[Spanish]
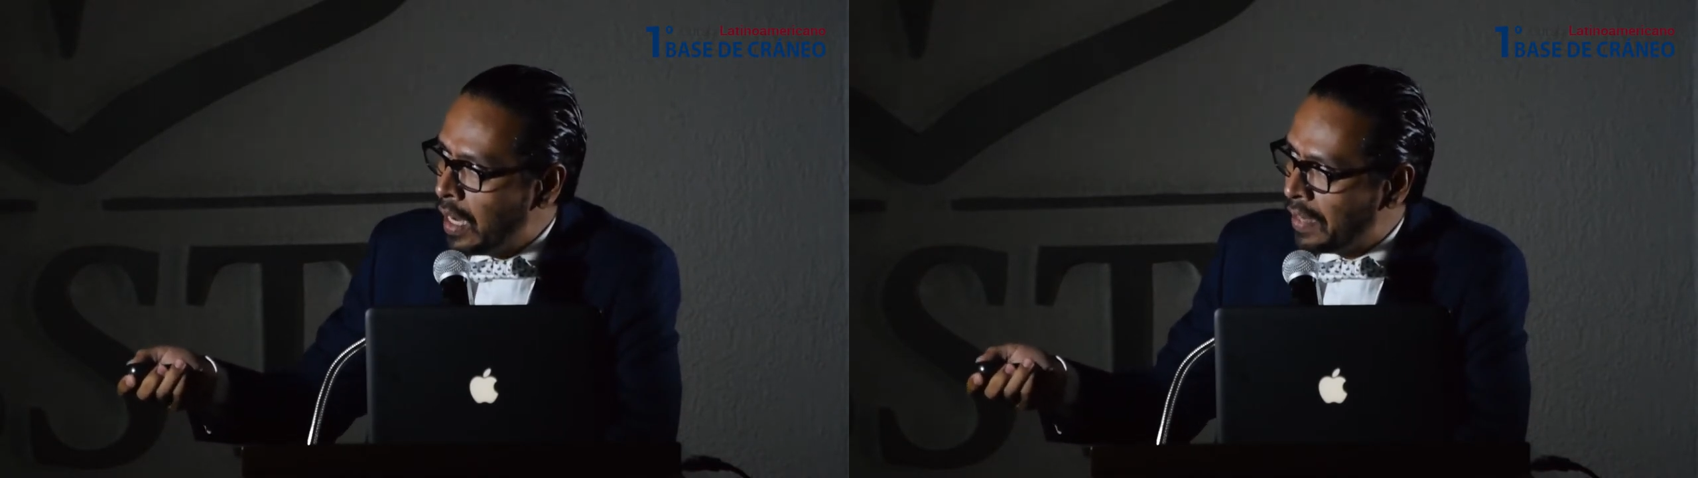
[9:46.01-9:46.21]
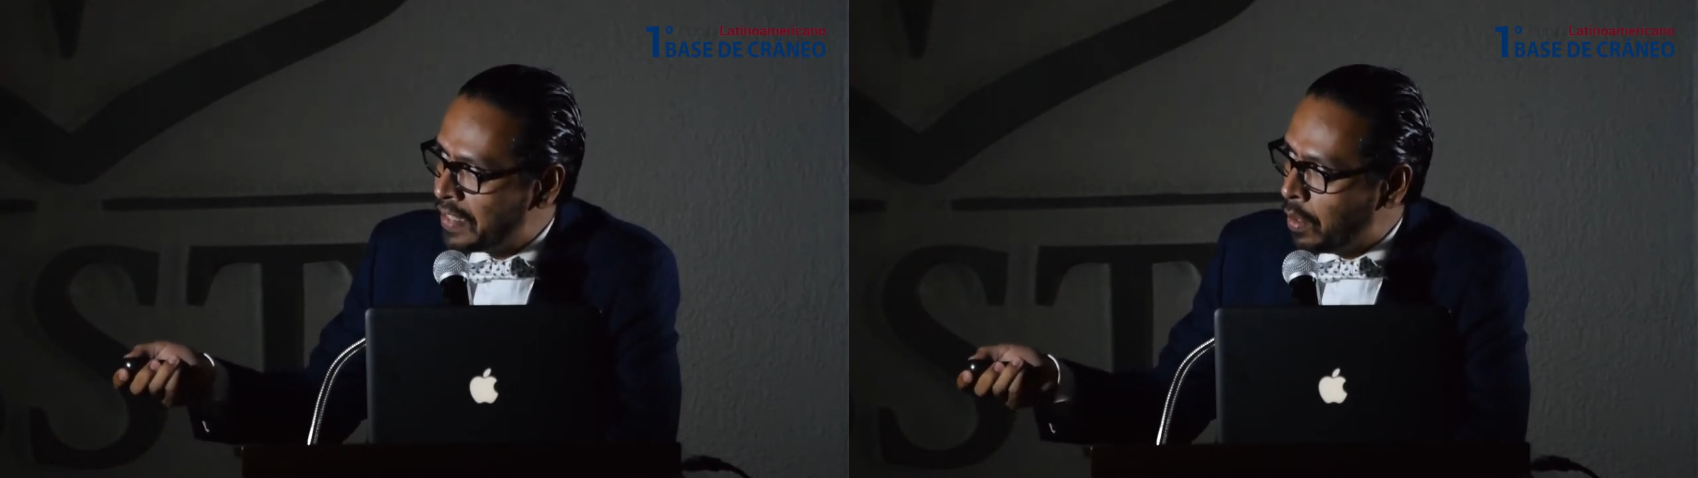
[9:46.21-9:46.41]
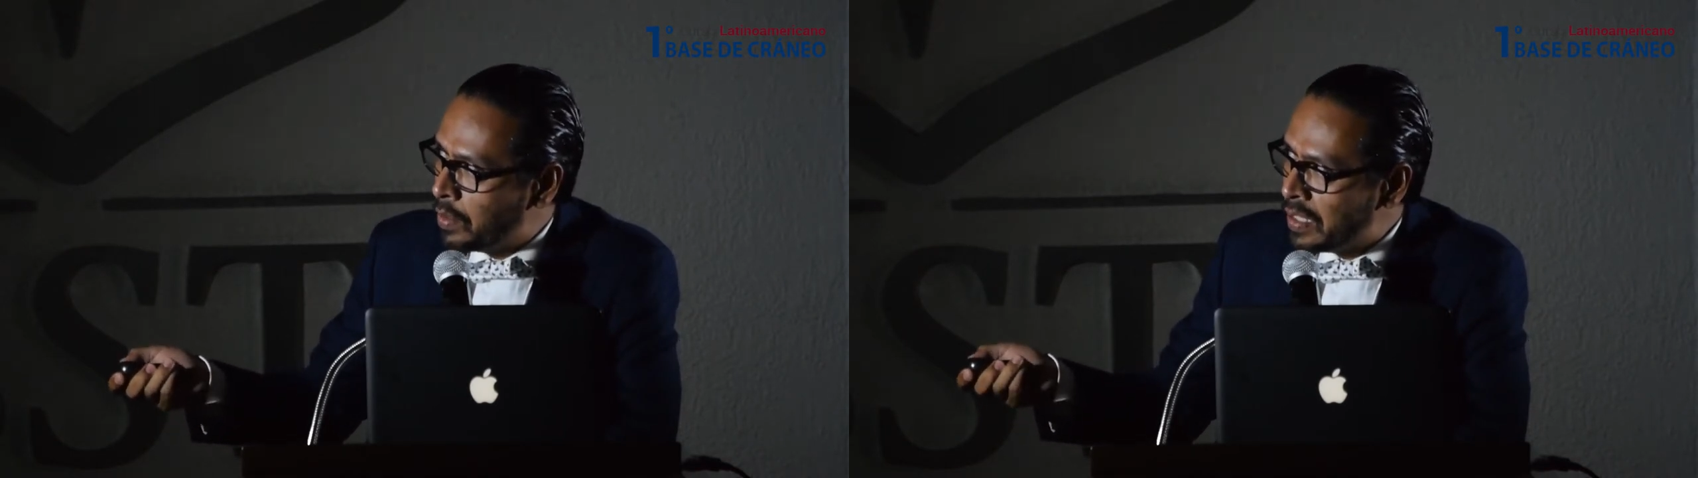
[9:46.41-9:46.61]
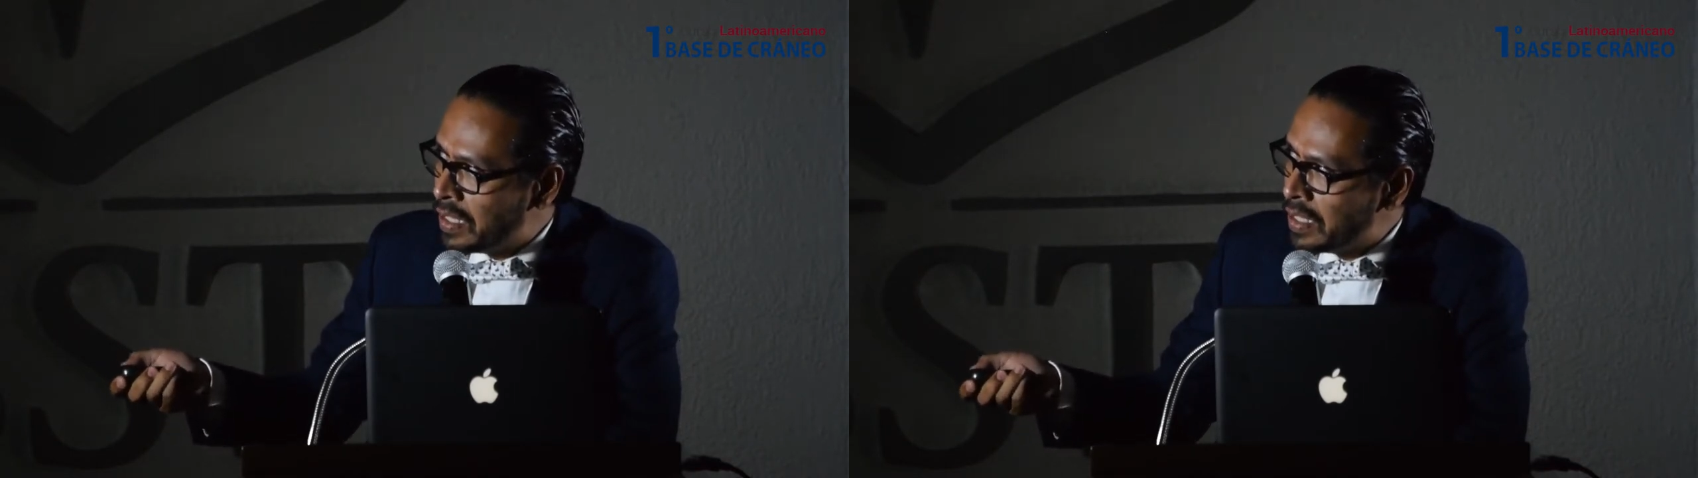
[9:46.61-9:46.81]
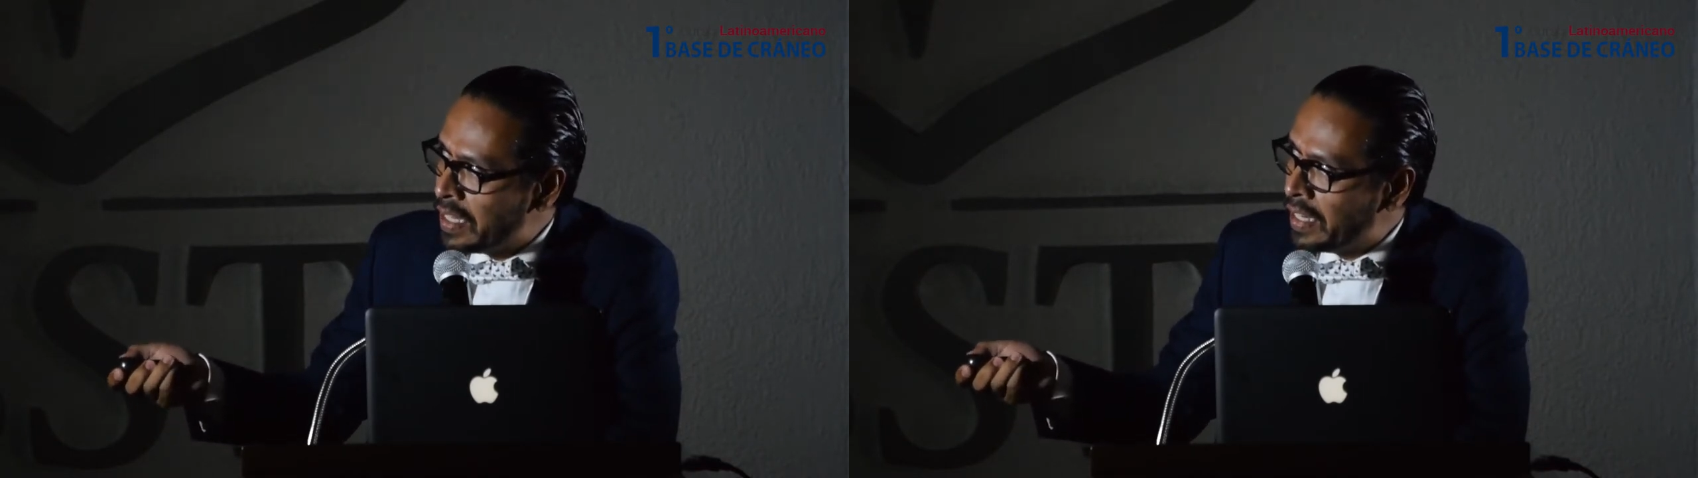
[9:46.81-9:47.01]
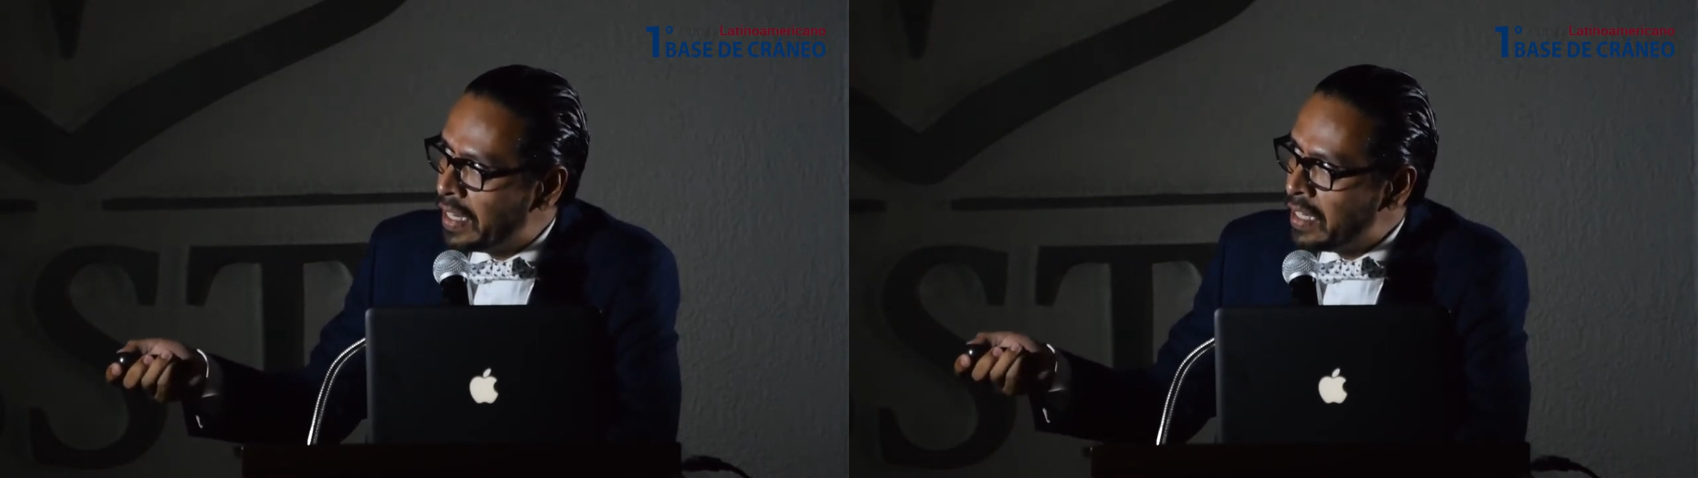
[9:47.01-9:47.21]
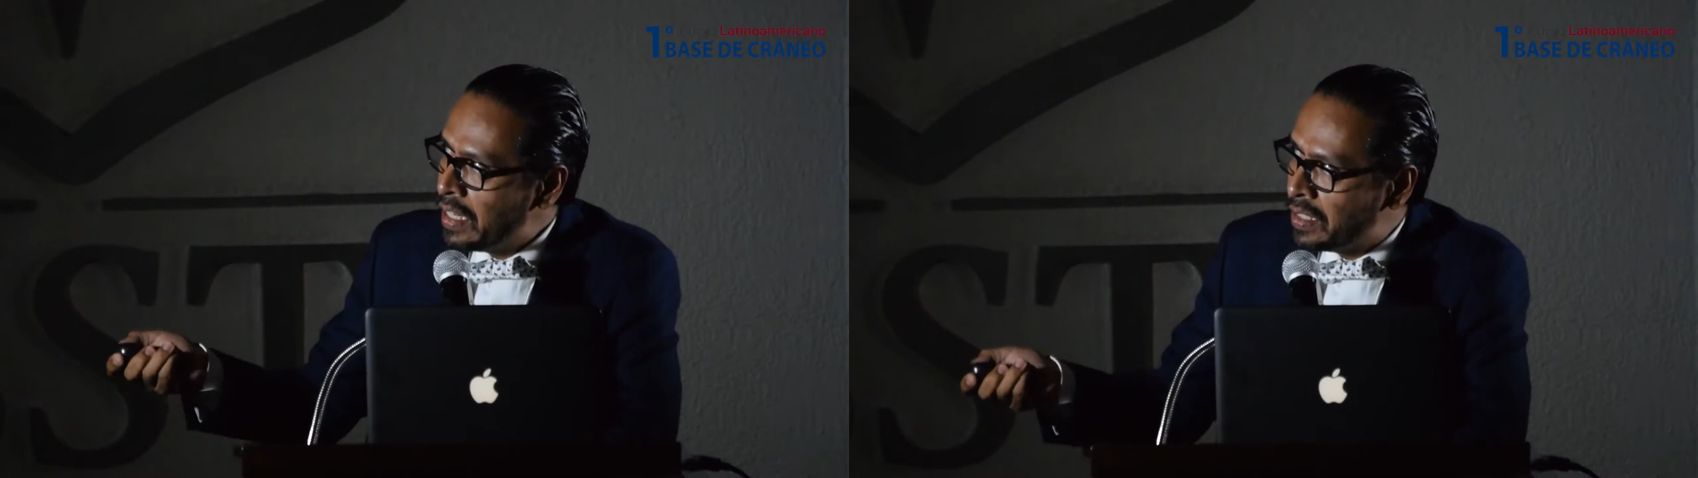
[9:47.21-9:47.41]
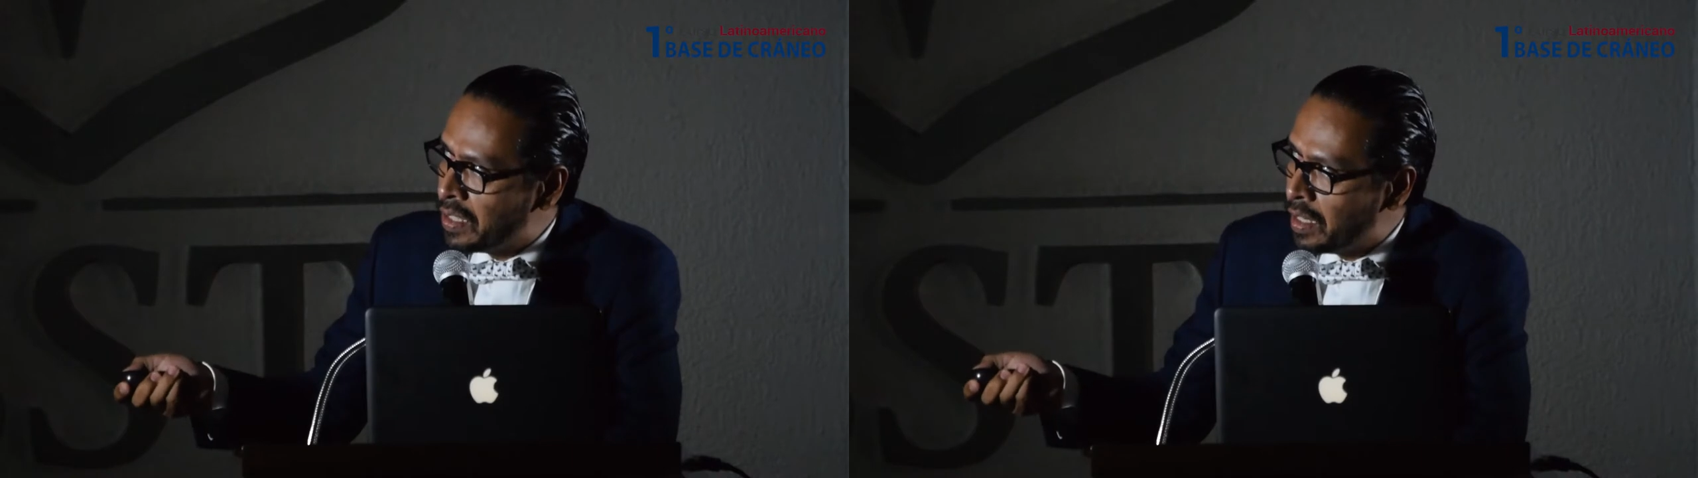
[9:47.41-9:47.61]
hacia dónde se dirigen
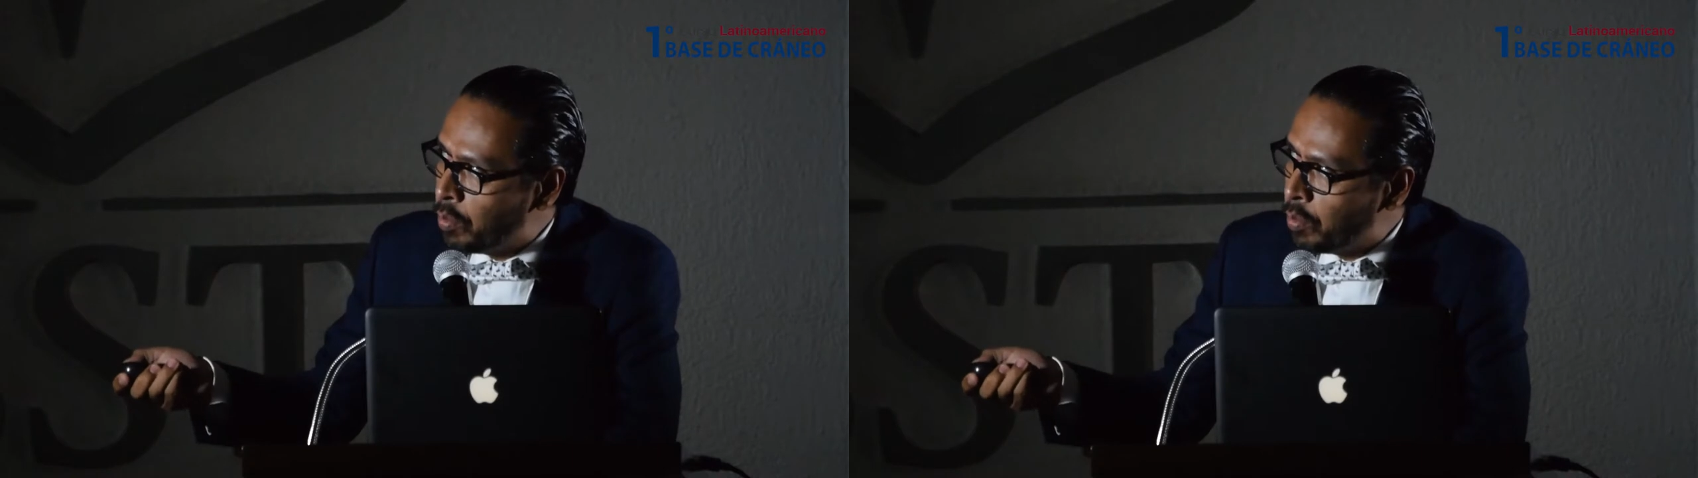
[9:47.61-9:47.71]
y tener